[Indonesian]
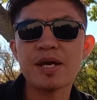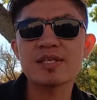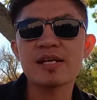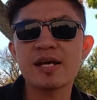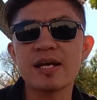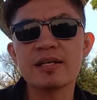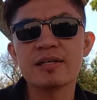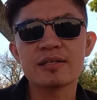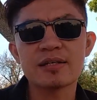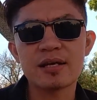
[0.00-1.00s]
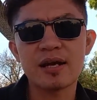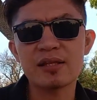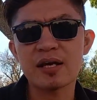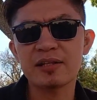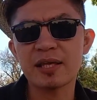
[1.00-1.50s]
biasanya
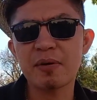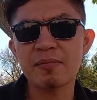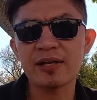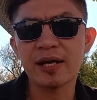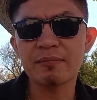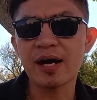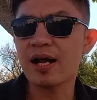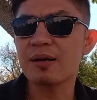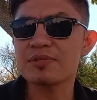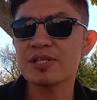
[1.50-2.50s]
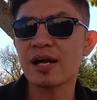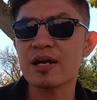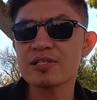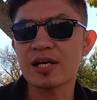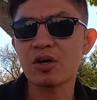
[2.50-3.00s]
ketika kita membelikan barang
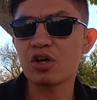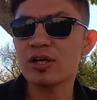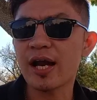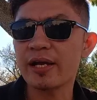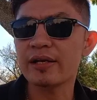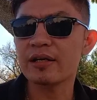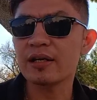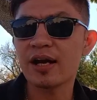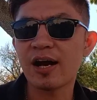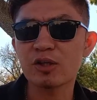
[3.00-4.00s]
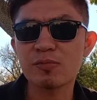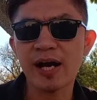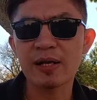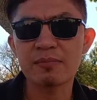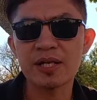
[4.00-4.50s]
misalkan secara online atau
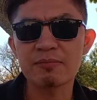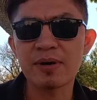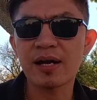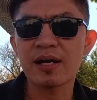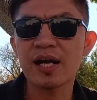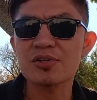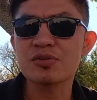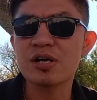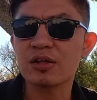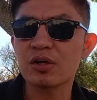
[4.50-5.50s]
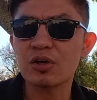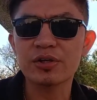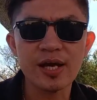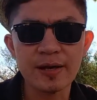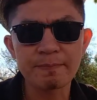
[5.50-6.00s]
bahkan membeli barang langsung ke
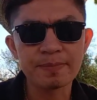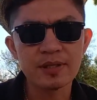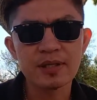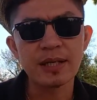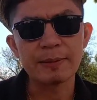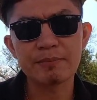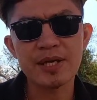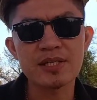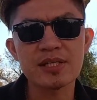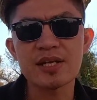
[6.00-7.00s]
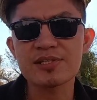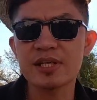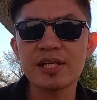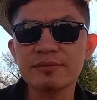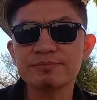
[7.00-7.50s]
tokonya biasanya di
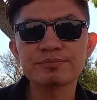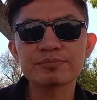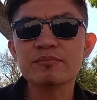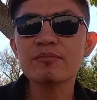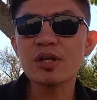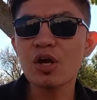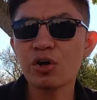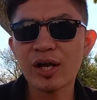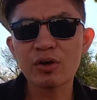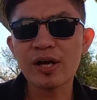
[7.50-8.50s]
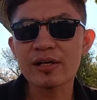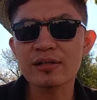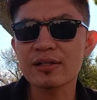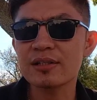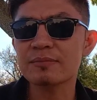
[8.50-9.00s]
sini orang-orang
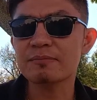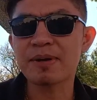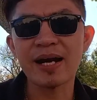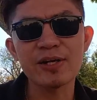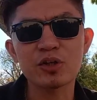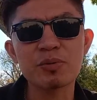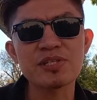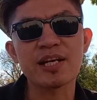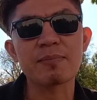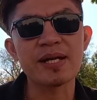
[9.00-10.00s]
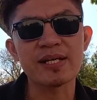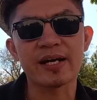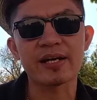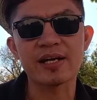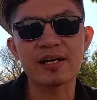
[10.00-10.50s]
eh, barang itu bisa
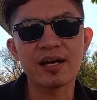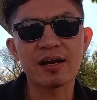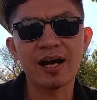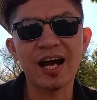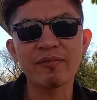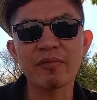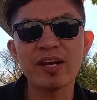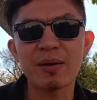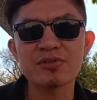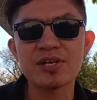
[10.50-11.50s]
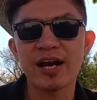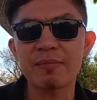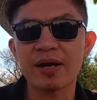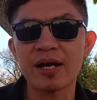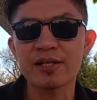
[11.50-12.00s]
dikembalikan apabila
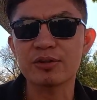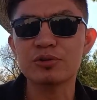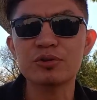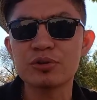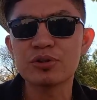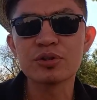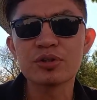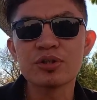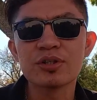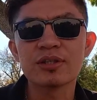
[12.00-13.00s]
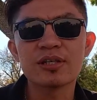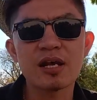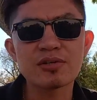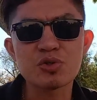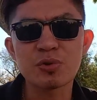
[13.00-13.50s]
misalkan barang itu
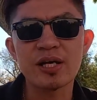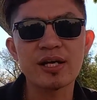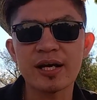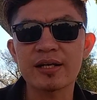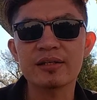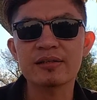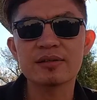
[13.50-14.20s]
tidak sesuai dengan